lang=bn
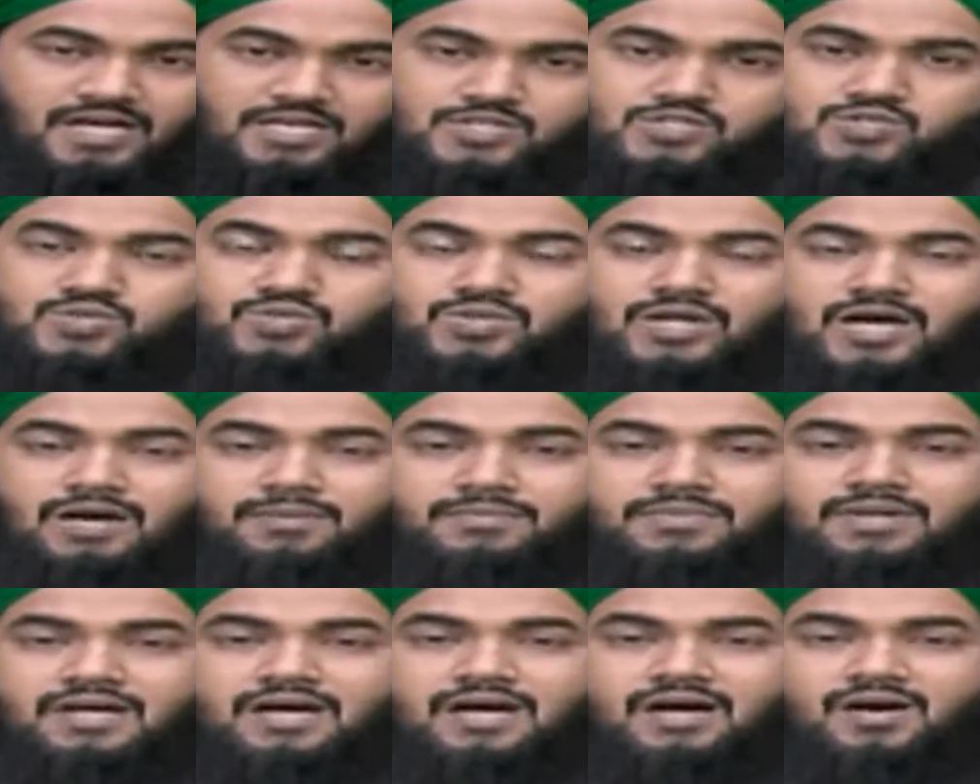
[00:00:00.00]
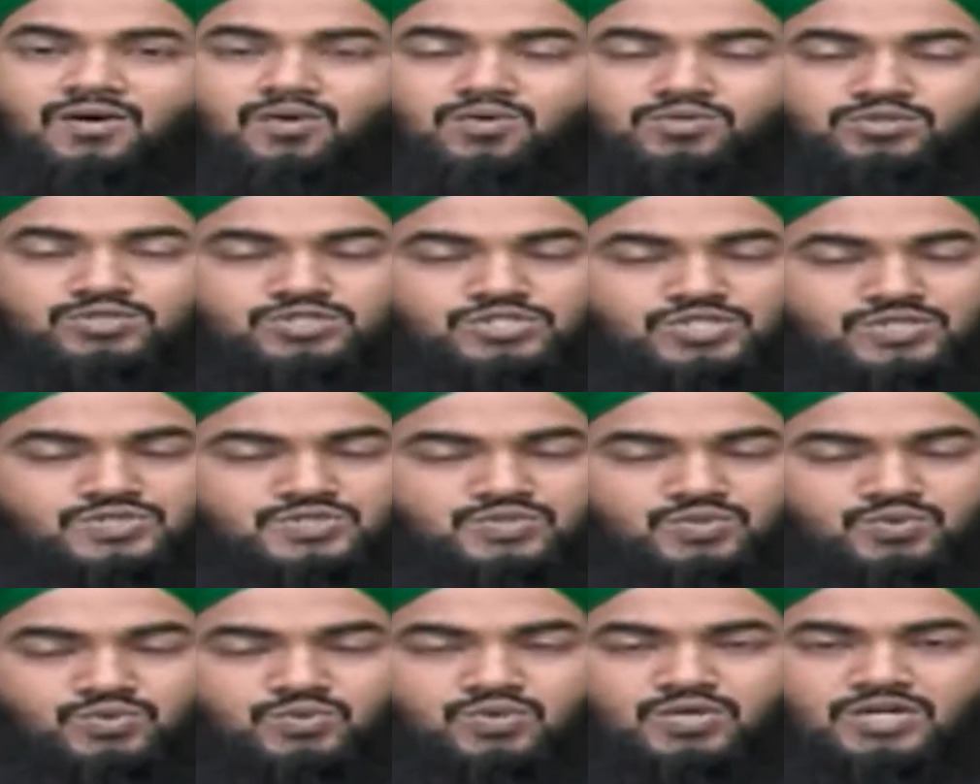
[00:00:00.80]
আসুন আমরা অনুষ্ঠান
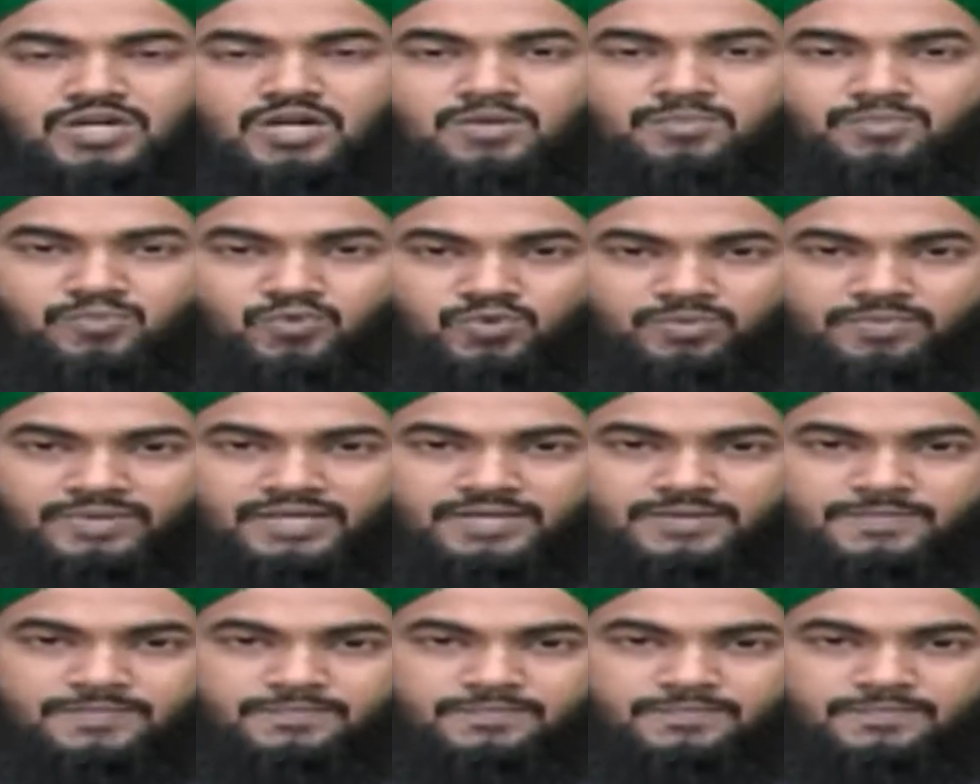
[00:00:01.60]
শুরু করার পূর্বে